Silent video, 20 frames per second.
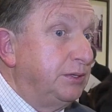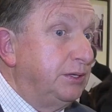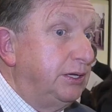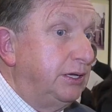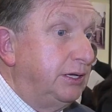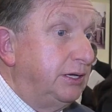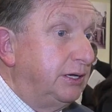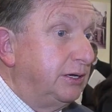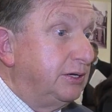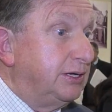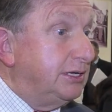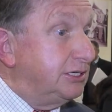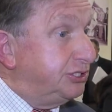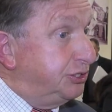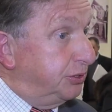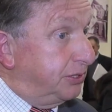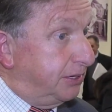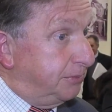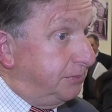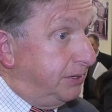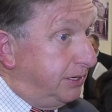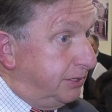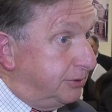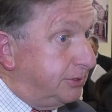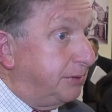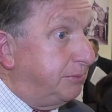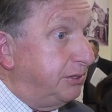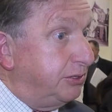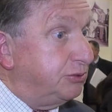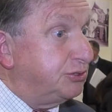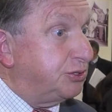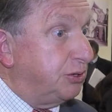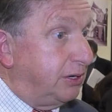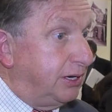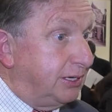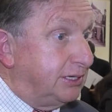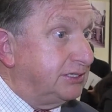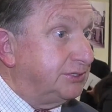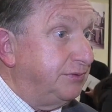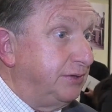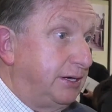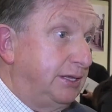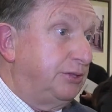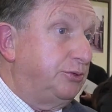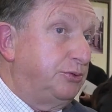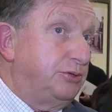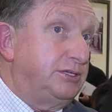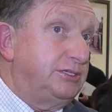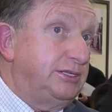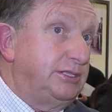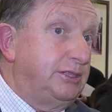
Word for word: uh, questionamentos também dos colegas vereadores.